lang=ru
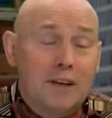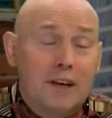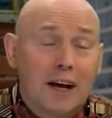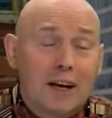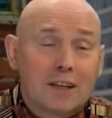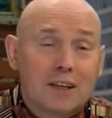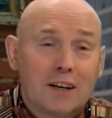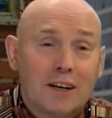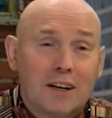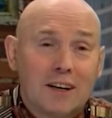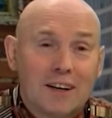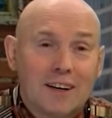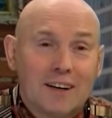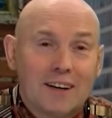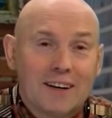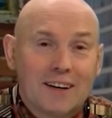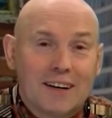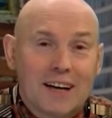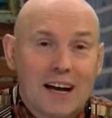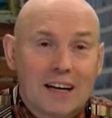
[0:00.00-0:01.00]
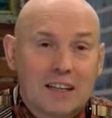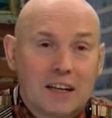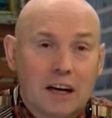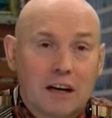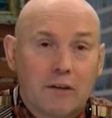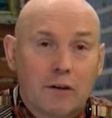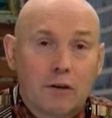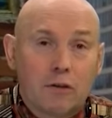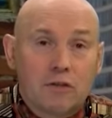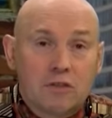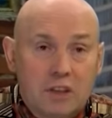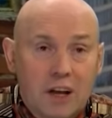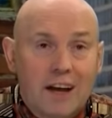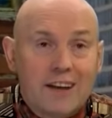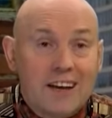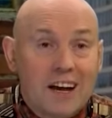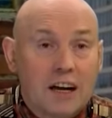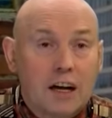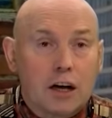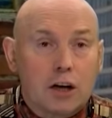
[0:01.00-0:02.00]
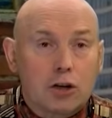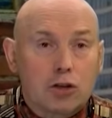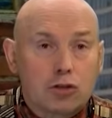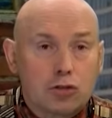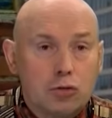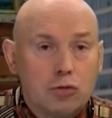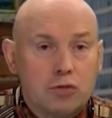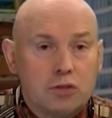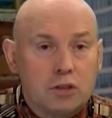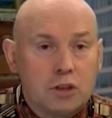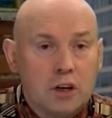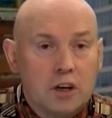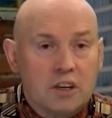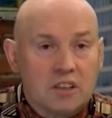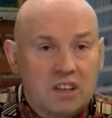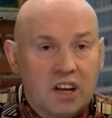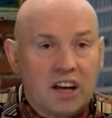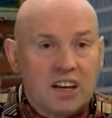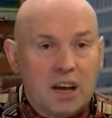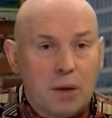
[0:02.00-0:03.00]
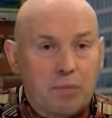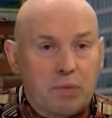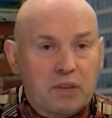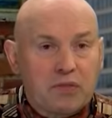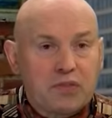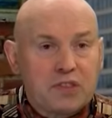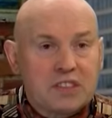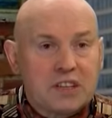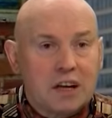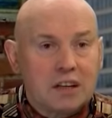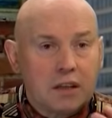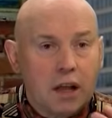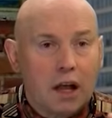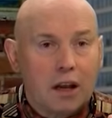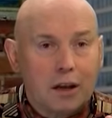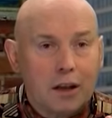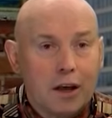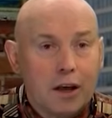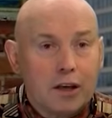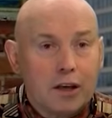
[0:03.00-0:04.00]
я же когда говорю, да, я горжусь, да, я профессионал,